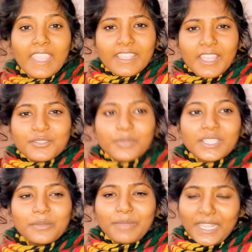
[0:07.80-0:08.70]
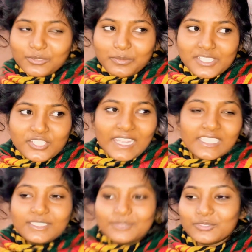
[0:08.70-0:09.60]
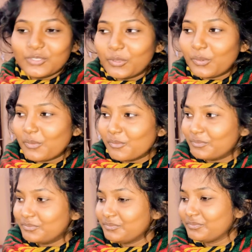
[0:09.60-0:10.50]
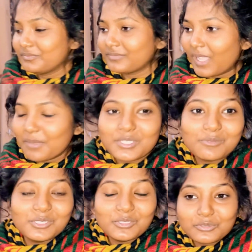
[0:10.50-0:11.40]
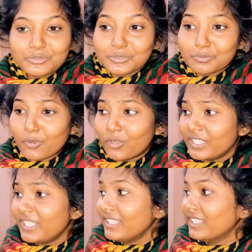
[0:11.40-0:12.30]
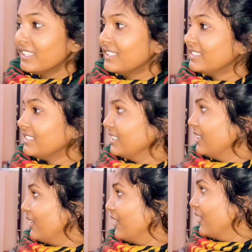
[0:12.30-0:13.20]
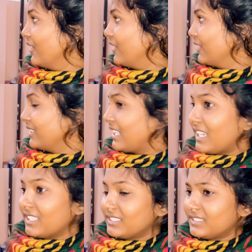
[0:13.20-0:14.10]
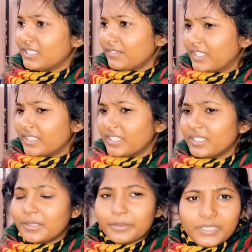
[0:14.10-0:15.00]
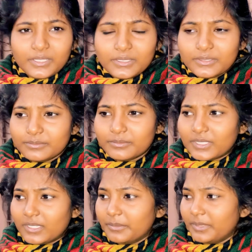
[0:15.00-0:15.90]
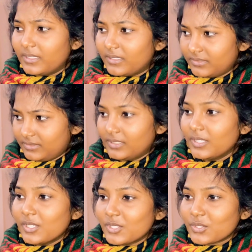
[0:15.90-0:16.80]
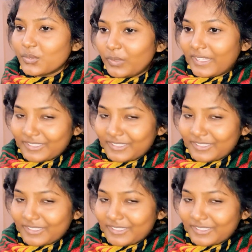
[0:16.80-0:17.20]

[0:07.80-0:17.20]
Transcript: गाइस वेलकम बैक टू माय चैनल तो आप सब लोगों को गुड मॉर्निंग और आज शनिवार है अभी मतलब मेरा स्कूल है